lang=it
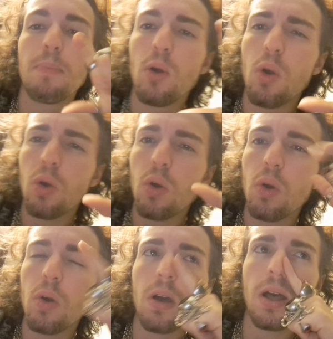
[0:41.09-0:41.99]

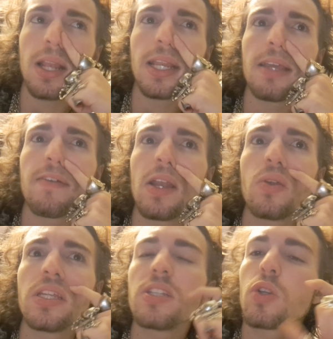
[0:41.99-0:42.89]
poco a
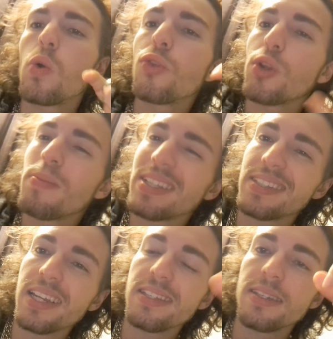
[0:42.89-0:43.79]
livello di riscontro ma
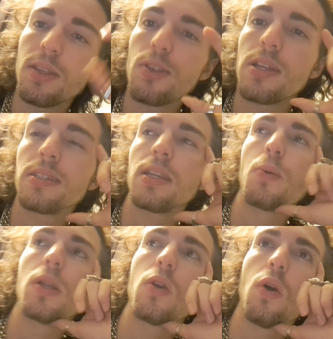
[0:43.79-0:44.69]
sta iniziando ad essere
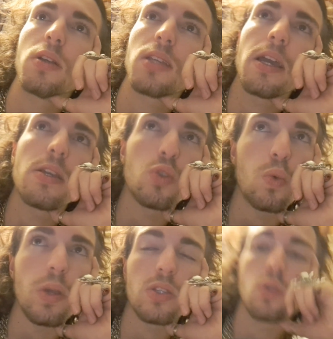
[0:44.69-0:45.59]
qualcosa e
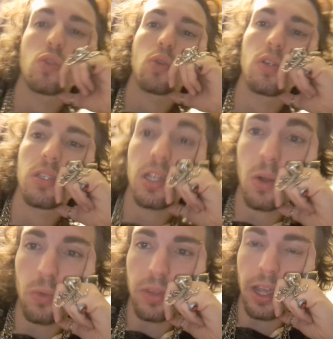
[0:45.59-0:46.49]
su questo sono
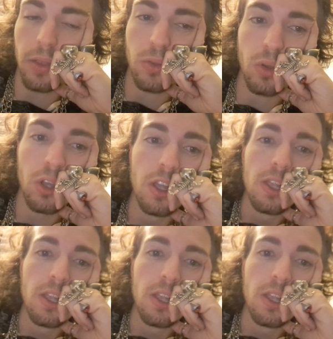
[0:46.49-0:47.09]
stracontento